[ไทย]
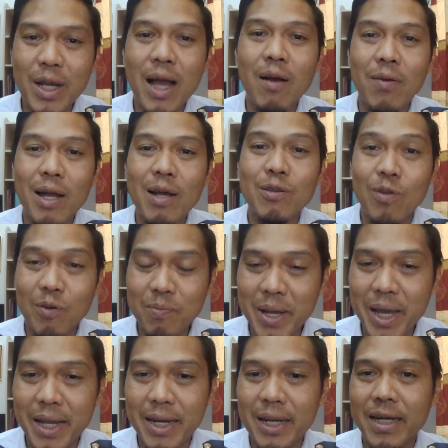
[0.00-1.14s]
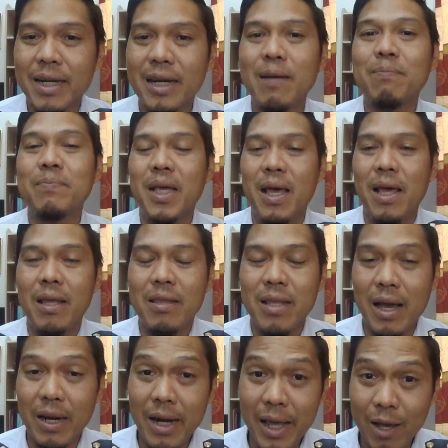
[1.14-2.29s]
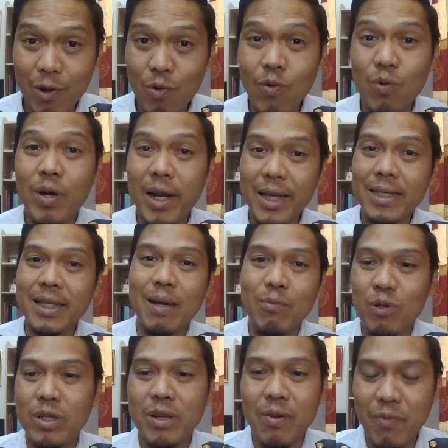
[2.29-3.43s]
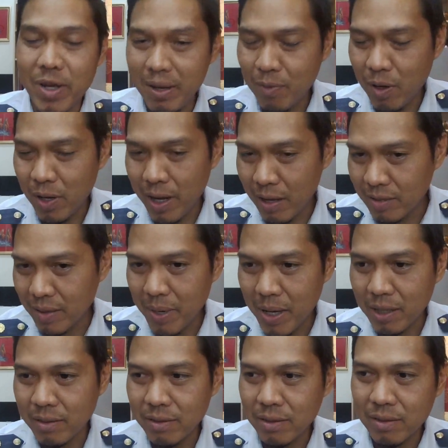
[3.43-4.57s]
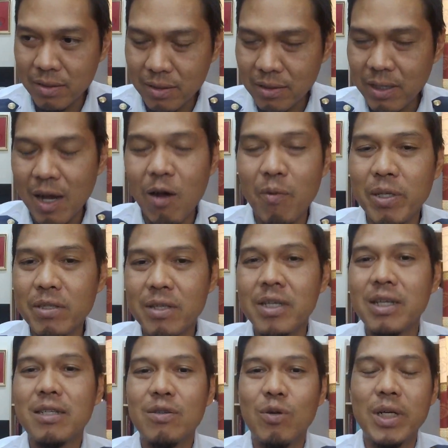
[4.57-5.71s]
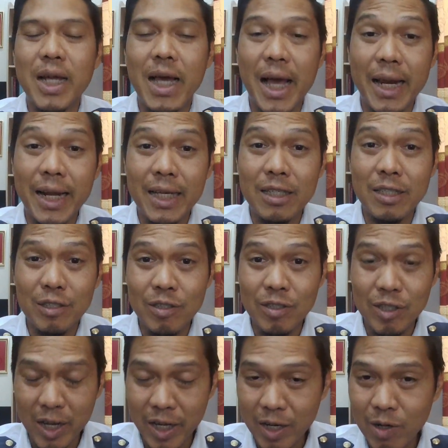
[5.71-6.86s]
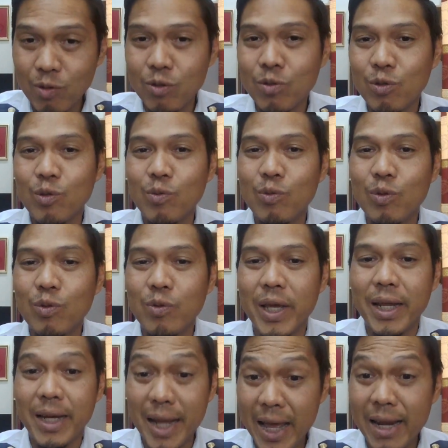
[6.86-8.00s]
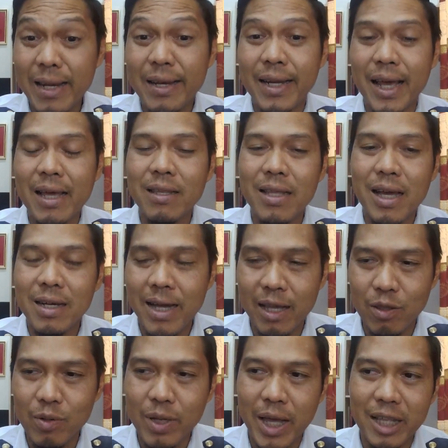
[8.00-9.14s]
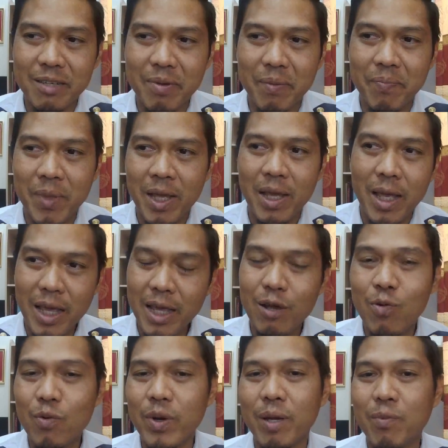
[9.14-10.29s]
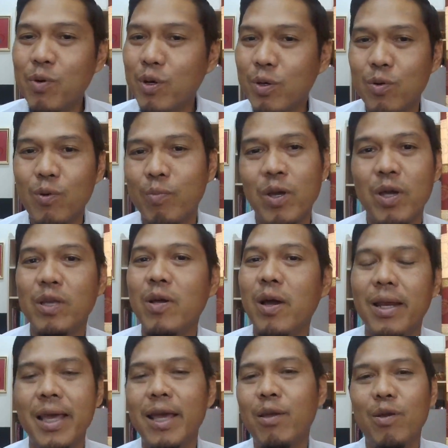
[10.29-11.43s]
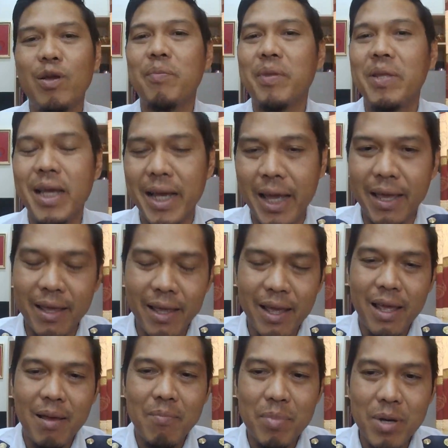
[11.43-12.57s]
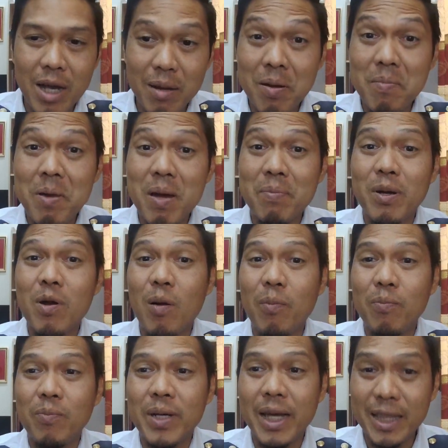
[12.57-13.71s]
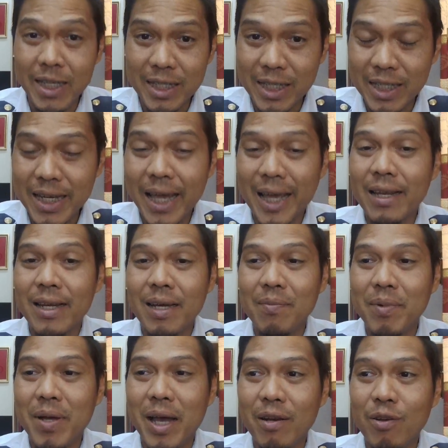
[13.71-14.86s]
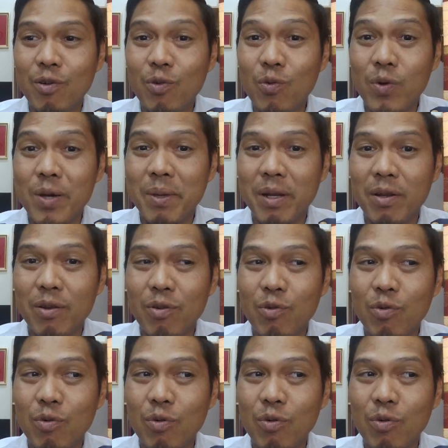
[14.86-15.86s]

829928นะครับทั้งเลขคู่และเลข3ตัวทำไว้เรียบร้อยแล้วสามารถเข้าไปเซิร์ชค้นหาในช่องยูทูบครูเอกได้เลยนะ ถ้าใครต้องการจะแบบ เอ๊ะครูเอกพูดกลุ่มย่อยๆเลขย่อยๆมันยังไง เพื่อเอามาประกอบการตัดสินใจนะครับ การดูให้มันดู